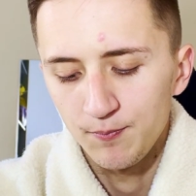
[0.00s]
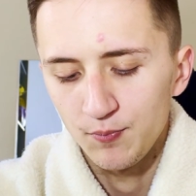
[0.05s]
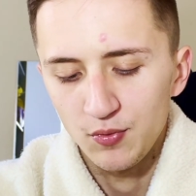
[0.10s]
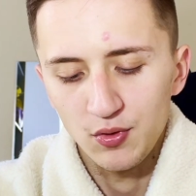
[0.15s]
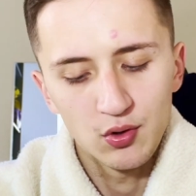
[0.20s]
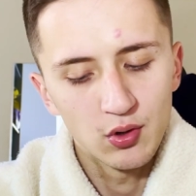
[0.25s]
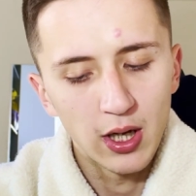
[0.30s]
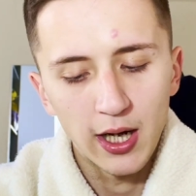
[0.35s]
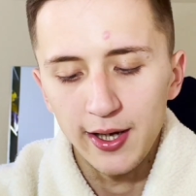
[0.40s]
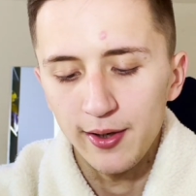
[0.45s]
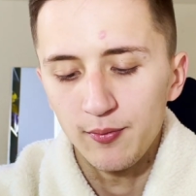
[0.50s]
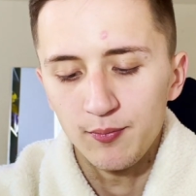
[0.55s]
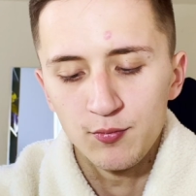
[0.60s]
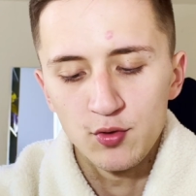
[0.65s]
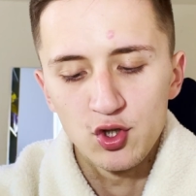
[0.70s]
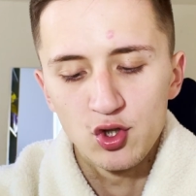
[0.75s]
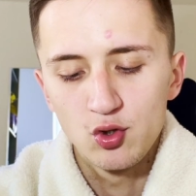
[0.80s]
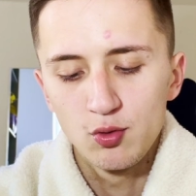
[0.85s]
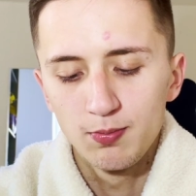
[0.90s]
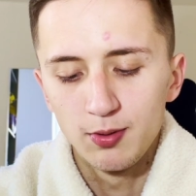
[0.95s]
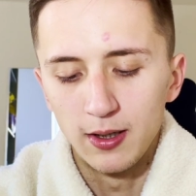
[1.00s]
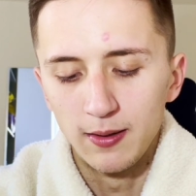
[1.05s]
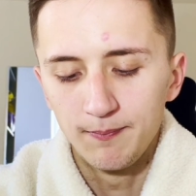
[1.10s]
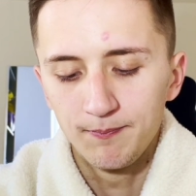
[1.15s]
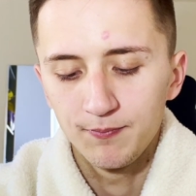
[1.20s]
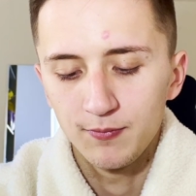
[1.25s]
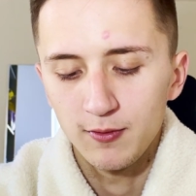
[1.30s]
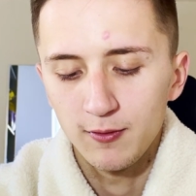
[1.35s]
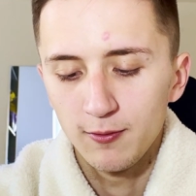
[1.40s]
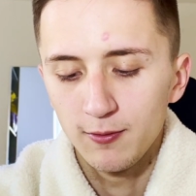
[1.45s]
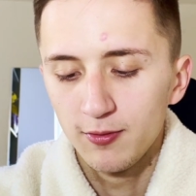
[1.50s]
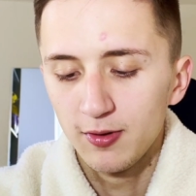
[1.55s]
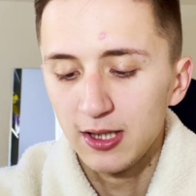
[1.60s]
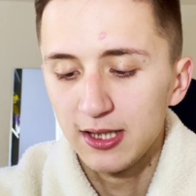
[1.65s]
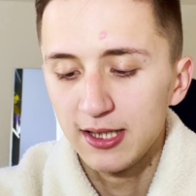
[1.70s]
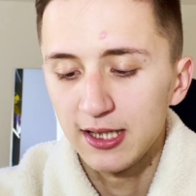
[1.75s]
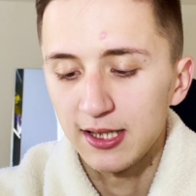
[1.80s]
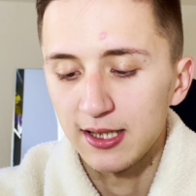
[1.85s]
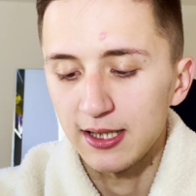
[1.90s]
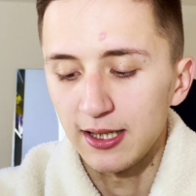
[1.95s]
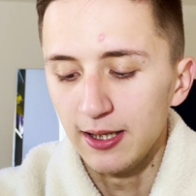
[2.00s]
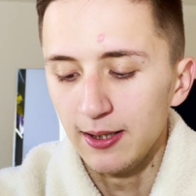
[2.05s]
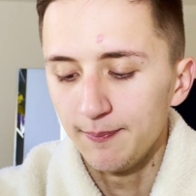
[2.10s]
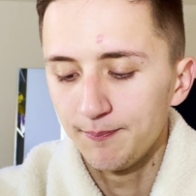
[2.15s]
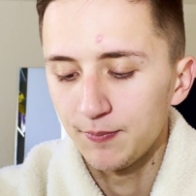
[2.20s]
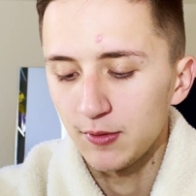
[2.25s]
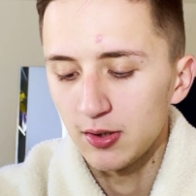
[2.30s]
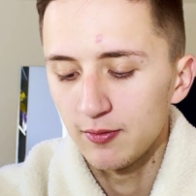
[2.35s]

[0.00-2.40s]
Nein, super, finde ich geil.